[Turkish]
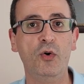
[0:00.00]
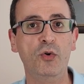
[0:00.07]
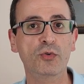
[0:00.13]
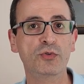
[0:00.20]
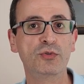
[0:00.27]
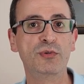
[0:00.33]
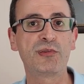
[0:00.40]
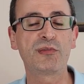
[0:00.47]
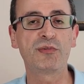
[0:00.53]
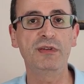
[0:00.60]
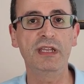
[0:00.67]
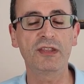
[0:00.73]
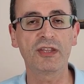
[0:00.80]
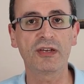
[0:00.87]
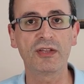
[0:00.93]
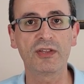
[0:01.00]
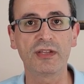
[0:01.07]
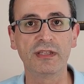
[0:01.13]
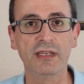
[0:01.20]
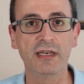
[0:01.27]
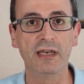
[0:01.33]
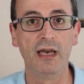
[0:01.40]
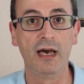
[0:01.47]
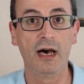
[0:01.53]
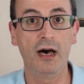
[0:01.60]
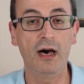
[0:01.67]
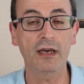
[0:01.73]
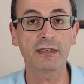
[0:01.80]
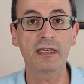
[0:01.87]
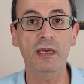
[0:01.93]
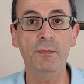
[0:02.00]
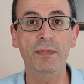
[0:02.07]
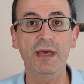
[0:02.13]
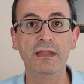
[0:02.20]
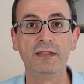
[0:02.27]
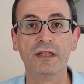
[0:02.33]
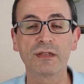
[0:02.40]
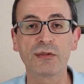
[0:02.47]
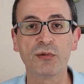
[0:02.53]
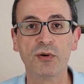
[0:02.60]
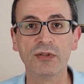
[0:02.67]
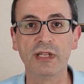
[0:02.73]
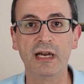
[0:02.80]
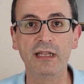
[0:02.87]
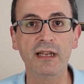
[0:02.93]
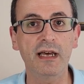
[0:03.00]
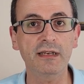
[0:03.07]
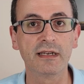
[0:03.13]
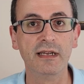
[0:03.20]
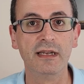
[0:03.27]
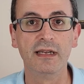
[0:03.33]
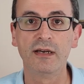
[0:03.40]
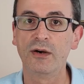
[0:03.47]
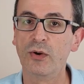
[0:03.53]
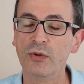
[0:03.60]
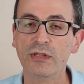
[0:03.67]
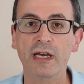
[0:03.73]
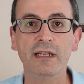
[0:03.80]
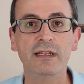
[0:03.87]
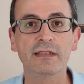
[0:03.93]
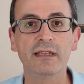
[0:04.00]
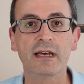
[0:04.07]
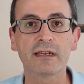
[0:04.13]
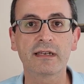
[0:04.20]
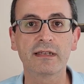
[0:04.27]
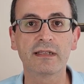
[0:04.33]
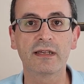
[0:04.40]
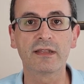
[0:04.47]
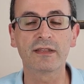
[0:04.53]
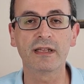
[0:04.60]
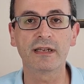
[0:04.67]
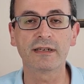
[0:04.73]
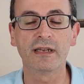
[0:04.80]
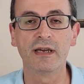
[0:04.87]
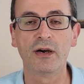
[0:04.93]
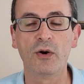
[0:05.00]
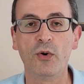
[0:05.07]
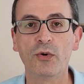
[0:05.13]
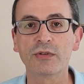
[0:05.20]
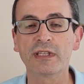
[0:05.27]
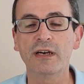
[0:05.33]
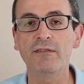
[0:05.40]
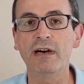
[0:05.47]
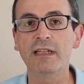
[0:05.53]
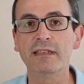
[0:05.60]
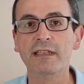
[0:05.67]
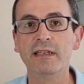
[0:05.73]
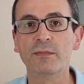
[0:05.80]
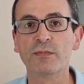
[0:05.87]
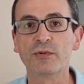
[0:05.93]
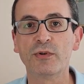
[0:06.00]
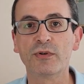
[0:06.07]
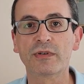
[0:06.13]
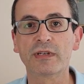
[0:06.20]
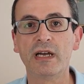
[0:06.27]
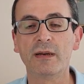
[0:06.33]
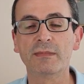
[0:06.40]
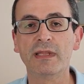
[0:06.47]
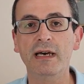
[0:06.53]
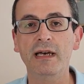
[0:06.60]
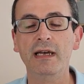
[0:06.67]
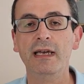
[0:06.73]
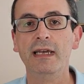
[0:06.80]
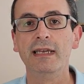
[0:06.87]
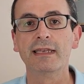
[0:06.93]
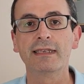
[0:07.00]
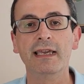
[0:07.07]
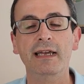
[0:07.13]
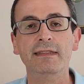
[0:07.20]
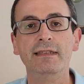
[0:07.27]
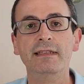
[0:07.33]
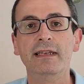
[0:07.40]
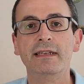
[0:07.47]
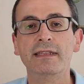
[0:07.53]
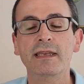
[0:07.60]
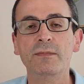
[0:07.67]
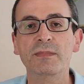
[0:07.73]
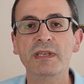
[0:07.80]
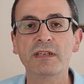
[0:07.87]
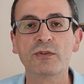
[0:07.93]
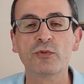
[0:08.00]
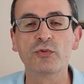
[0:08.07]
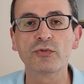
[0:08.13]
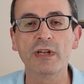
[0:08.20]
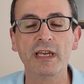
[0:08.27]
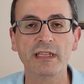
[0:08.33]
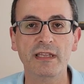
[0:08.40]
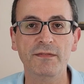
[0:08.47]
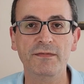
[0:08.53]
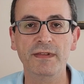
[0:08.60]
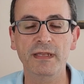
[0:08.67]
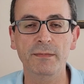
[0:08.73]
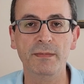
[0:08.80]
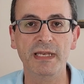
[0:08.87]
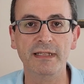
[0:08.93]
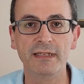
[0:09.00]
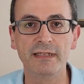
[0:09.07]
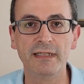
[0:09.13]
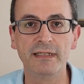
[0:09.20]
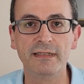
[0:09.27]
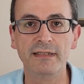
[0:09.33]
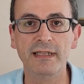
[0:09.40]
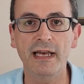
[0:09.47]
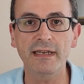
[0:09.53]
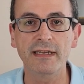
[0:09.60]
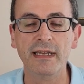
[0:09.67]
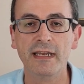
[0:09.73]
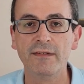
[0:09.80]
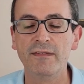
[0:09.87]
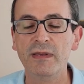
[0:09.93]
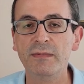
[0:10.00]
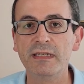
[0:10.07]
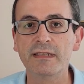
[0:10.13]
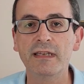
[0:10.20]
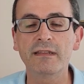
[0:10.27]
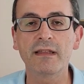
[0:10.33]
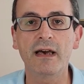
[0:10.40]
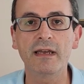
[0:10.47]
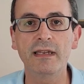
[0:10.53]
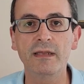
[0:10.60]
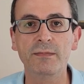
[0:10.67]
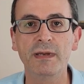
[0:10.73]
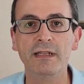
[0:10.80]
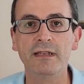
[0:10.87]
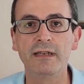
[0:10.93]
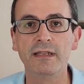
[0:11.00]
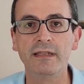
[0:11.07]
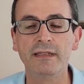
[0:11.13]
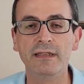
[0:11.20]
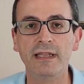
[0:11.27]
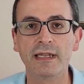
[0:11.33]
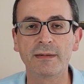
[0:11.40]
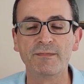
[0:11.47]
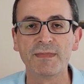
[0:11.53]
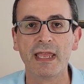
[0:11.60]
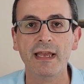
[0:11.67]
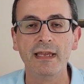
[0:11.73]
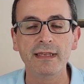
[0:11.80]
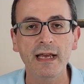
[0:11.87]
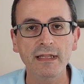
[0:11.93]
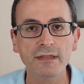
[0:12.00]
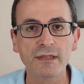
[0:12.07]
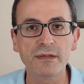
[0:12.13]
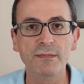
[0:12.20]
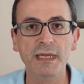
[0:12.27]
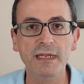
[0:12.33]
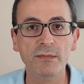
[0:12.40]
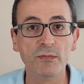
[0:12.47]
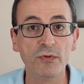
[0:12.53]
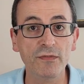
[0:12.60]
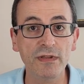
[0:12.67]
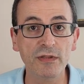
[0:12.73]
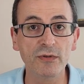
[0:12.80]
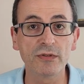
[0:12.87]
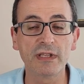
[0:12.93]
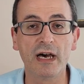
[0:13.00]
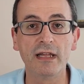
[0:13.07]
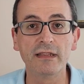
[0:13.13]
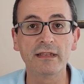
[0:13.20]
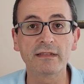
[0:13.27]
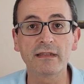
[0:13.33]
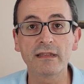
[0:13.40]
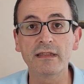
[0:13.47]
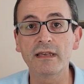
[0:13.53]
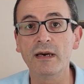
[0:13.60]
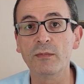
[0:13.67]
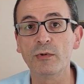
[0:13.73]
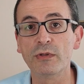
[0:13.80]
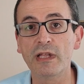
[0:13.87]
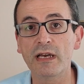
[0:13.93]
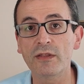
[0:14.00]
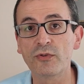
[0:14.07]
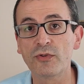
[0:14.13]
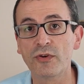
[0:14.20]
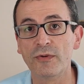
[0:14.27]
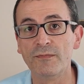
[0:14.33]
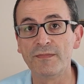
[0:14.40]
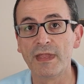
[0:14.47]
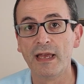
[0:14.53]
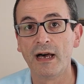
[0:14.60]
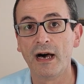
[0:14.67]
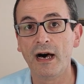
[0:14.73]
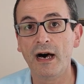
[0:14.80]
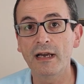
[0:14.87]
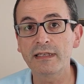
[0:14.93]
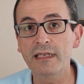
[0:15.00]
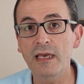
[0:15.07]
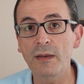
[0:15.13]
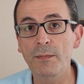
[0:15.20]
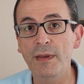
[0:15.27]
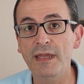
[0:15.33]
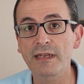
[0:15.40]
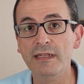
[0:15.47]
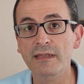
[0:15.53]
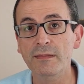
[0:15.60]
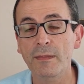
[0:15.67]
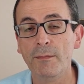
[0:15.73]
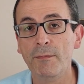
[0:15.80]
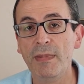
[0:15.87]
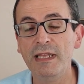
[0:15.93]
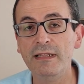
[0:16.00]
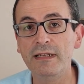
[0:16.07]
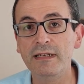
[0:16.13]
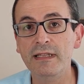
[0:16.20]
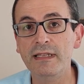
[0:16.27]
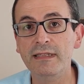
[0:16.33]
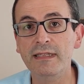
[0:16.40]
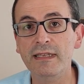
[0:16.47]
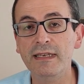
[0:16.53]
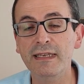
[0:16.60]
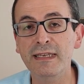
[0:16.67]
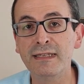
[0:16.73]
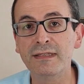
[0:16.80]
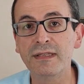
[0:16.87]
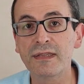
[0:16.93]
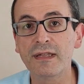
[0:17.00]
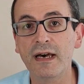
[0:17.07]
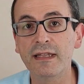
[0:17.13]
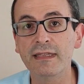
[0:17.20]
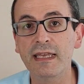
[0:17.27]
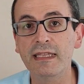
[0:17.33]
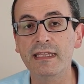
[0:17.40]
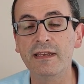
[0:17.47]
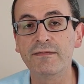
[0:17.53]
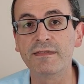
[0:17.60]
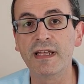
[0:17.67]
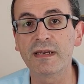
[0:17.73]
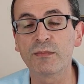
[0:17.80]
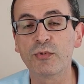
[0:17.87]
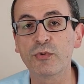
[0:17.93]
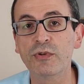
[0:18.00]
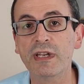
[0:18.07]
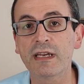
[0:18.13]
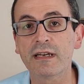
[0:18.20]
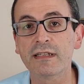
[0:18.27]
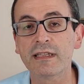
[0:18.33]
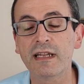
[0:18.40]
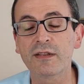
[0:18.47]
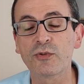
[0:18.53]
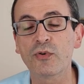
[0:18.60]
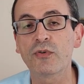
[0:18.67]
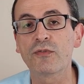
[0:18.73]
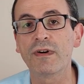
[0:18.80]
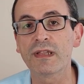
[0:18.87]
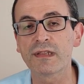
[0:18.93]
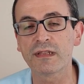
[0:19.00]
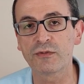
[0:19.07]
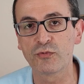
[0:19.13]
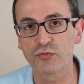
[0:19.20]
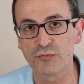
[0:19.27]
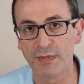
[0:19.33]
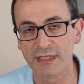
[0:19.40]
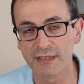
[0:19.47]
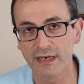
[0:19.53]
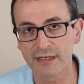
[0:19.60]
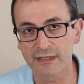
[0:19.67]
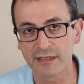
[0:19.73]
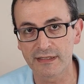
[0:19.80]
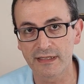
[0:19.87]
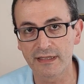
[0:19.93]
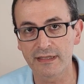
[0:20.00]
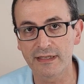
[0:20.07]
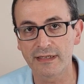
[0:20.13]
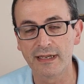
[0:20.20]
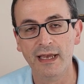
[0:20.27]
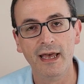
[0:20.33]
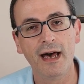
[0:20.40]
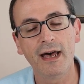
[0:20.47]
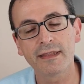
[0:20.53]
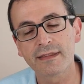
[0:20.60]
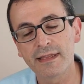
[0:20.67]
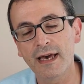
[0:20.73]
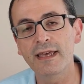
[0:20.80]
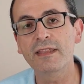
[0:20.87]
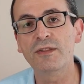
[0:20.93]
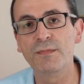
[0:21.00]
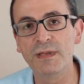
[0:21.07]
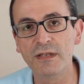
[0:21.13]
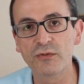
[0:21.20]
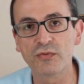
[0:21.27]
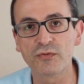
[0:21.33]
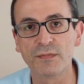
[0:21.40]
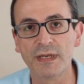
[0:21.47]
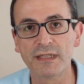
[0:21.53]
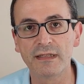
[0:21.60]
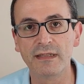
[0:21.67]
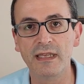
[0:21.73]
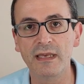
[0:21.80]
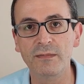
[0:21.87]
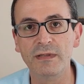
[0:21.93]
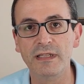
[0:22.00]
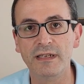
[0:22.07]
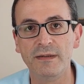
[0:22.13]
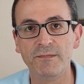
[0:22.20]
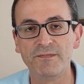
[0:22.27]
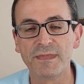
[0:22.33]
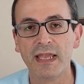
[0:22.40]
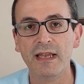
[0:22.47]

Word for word: onun üstüne çıkışını AKP nasıl onaylar? Onayladı arkadaşlar orta vadeli programda kendilerine bir kur hedefi belirlediler ve bir de tarih belirlediler. Yalnız benim bu videoda anlatacağım olay şu. AKP'nin belirlediği iktisadi hedefler bugüne kadar çok fazla tutmadı arkadaşlar. Hatta hiçbiri tutmadı diyebilirim.